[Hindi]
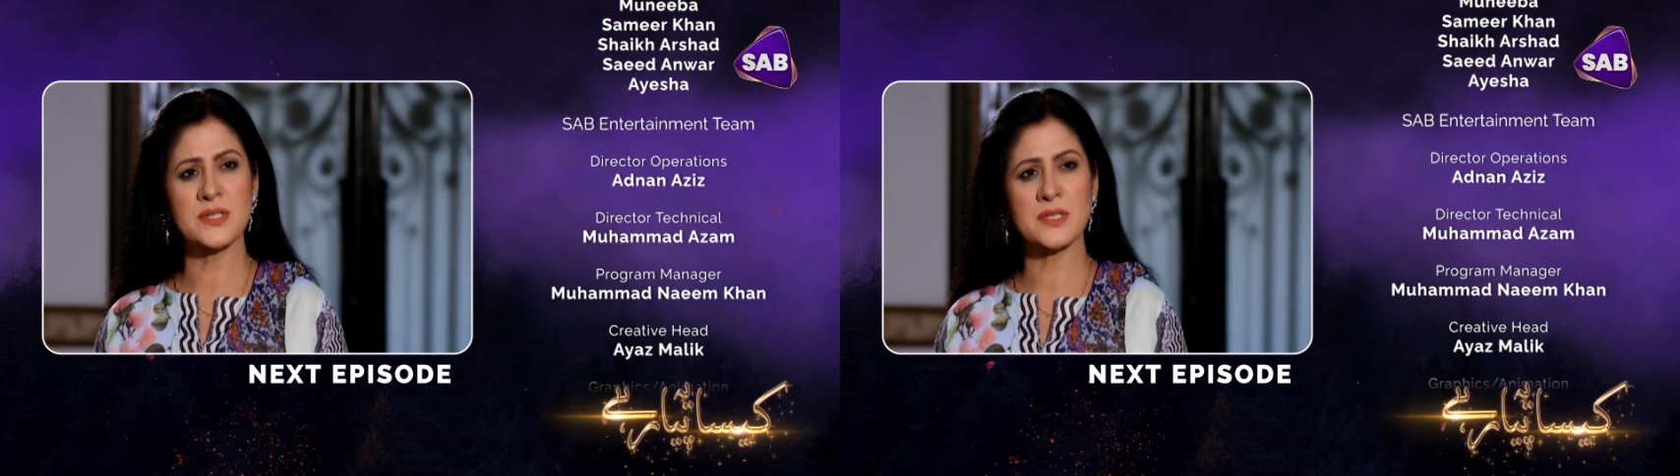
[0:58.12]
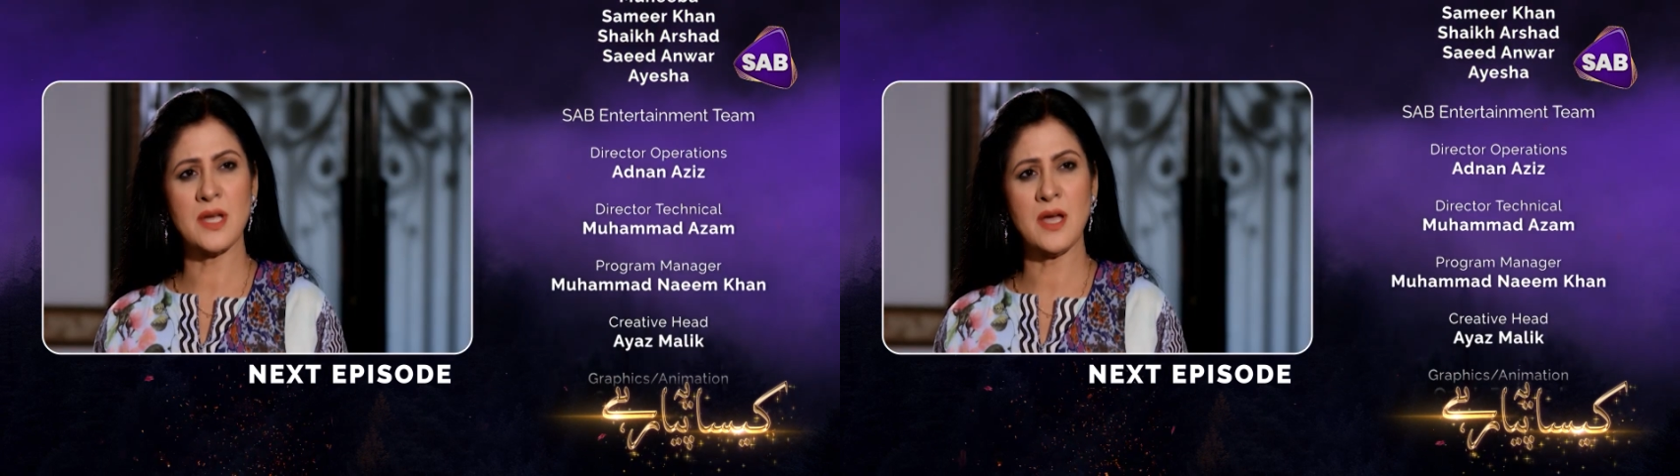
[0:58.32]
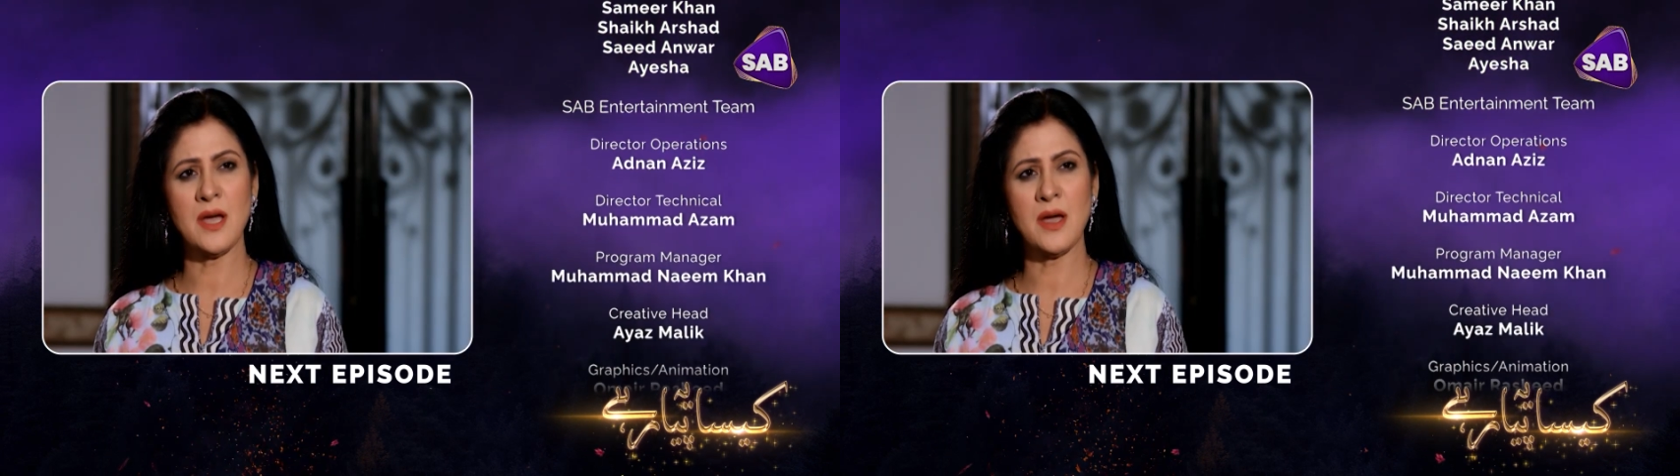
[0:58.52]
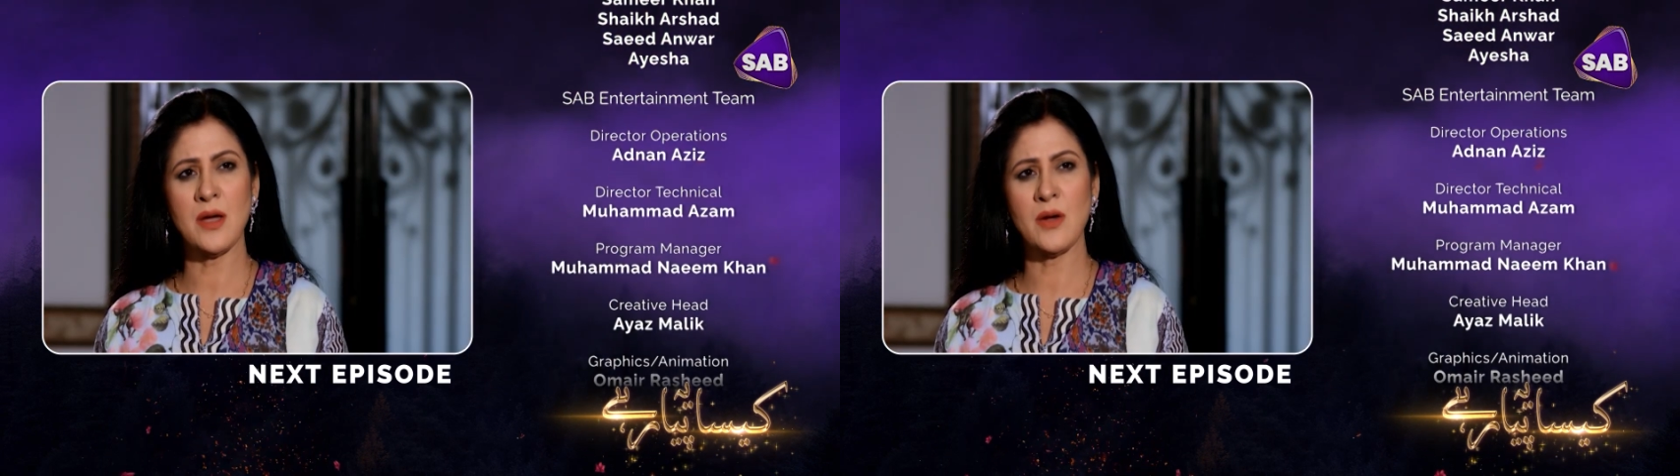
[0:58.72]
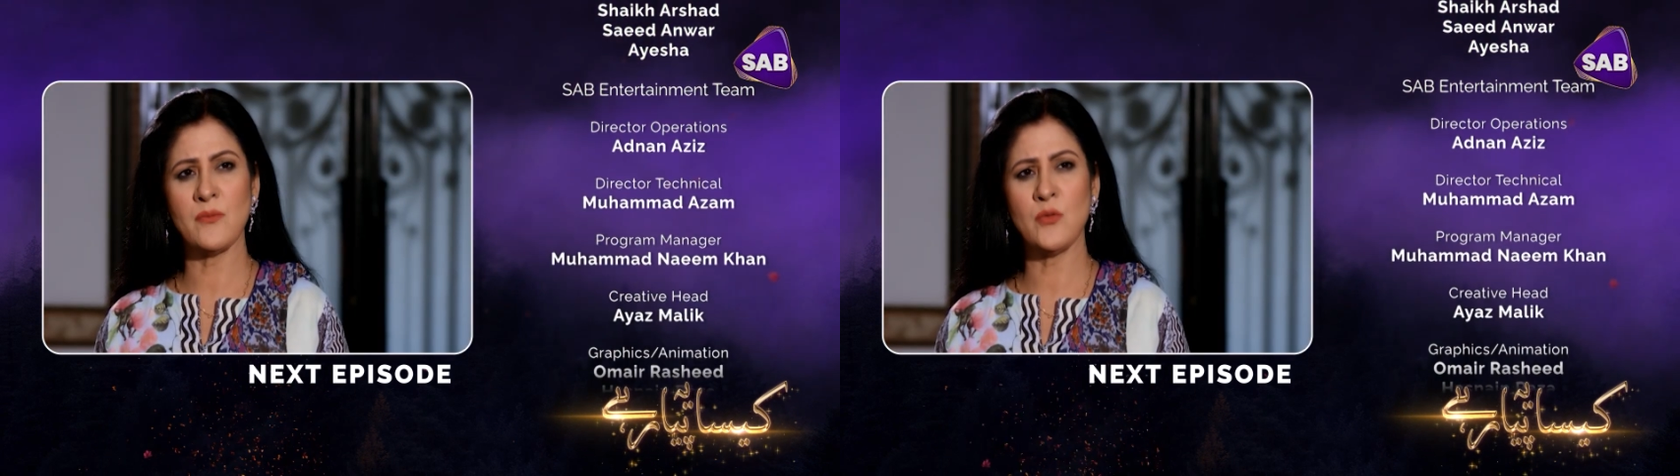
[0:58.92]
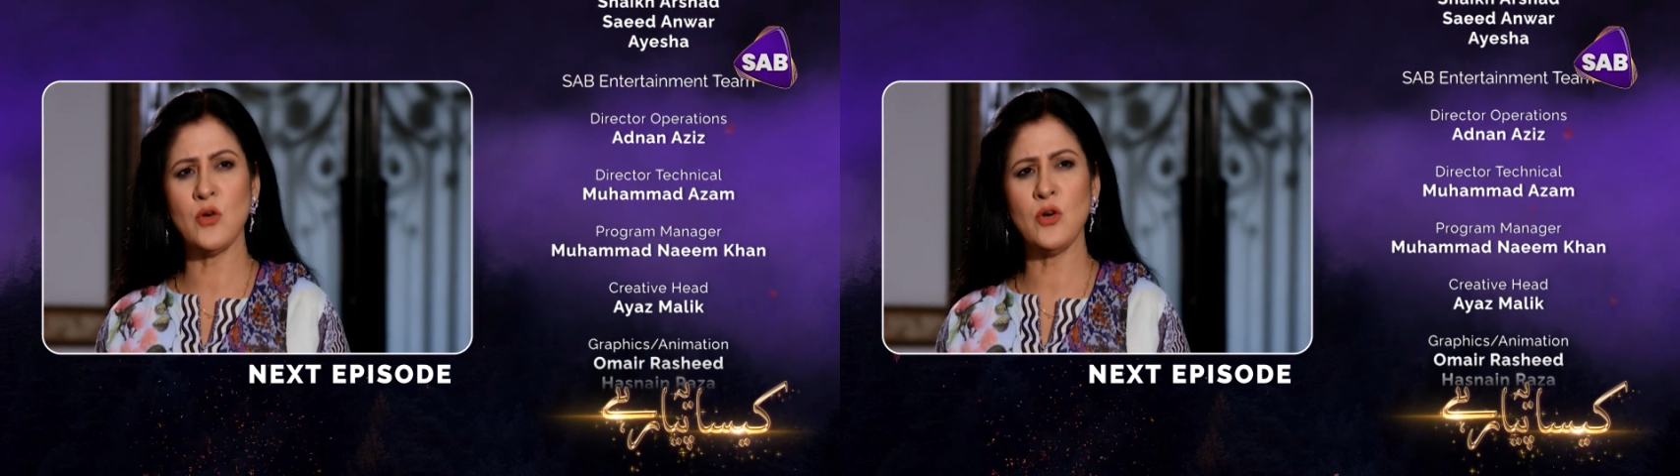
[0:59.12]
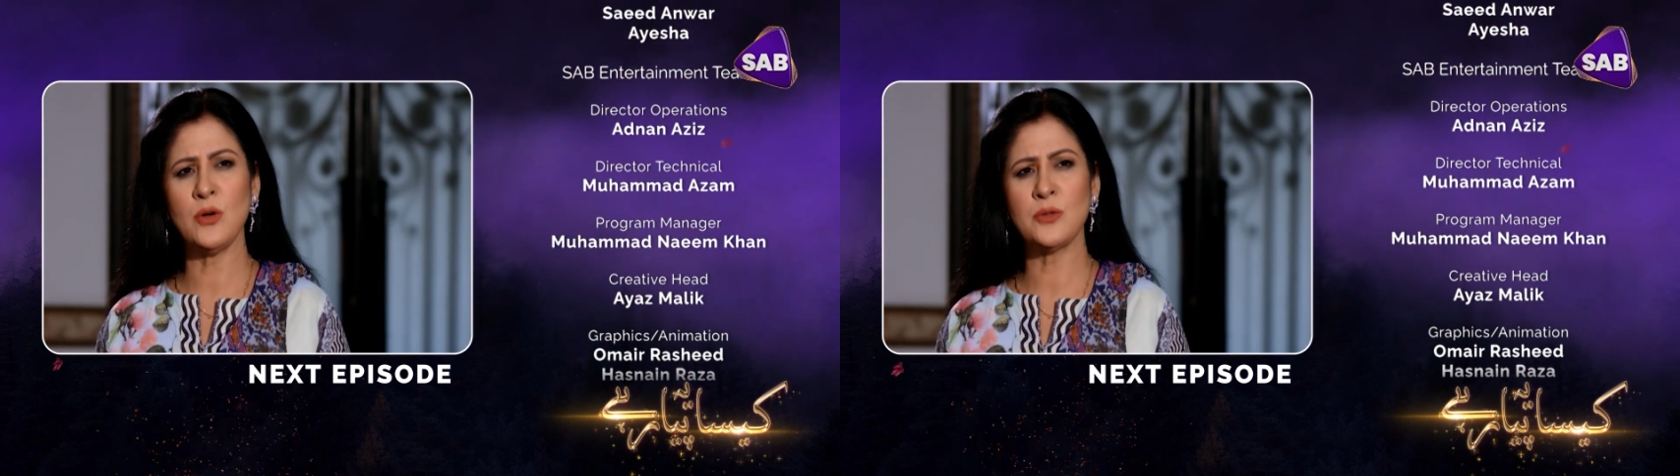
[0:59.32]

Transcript: शिजा वो